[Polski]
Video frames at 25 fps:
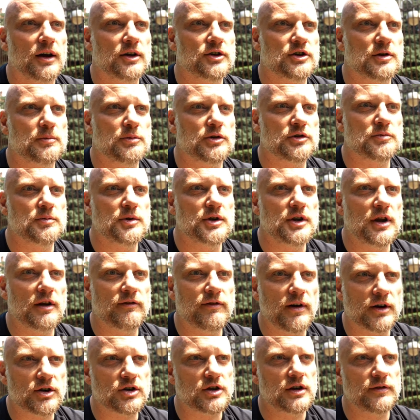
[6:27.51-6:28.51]
żebyśmy nie
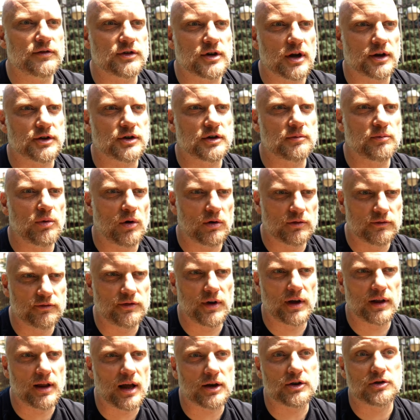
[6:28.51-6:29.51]
weszli w rzeczy, bo On
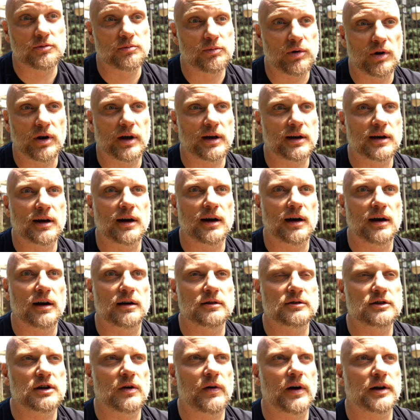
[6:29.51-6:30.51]
wie, na czym
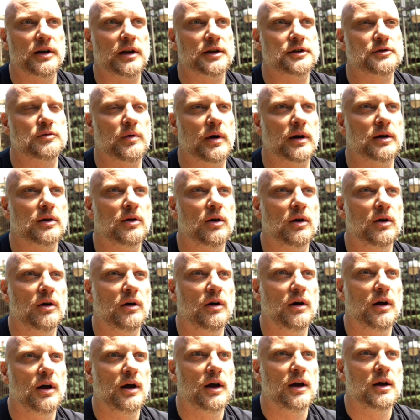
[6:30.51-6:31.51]
polega działanie
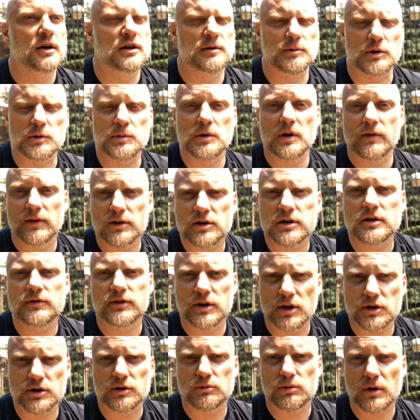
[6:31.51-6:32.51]
złego, żebyśmy nie weszli w
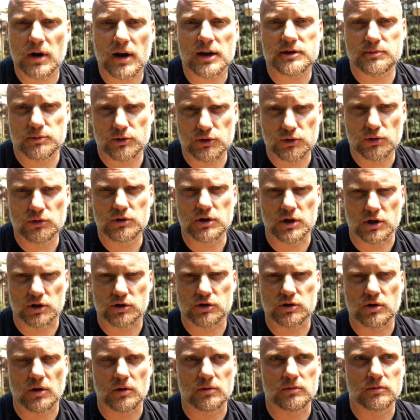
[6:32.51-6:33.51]
rzeczy, które nas po prostu
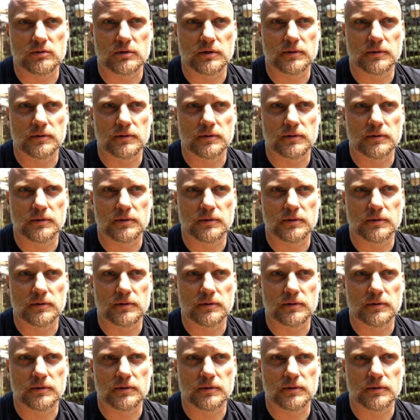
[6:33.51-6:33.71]
niszczą.